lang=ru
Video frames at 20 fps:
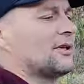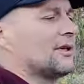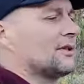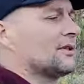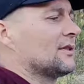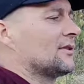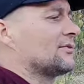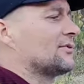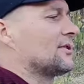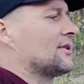
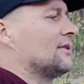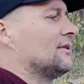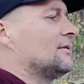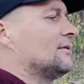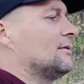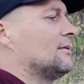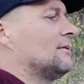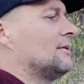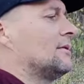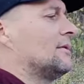
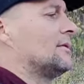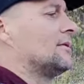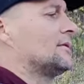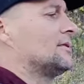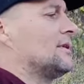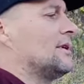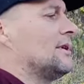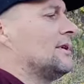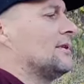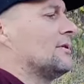бирхантеровские
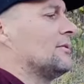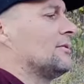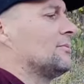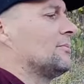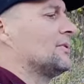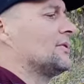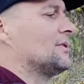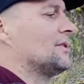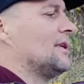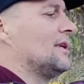стрелы
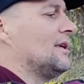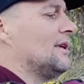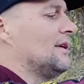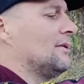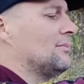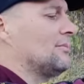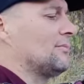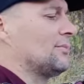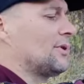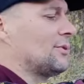
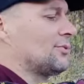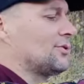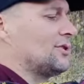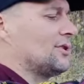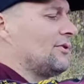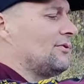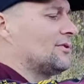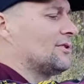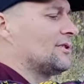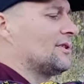постреляем. Потому
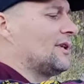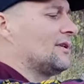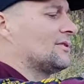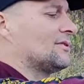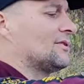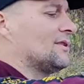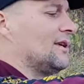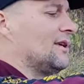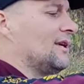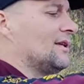что 9
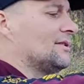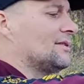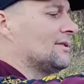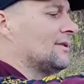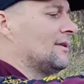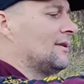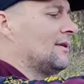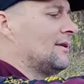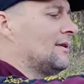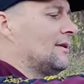стрел стрелять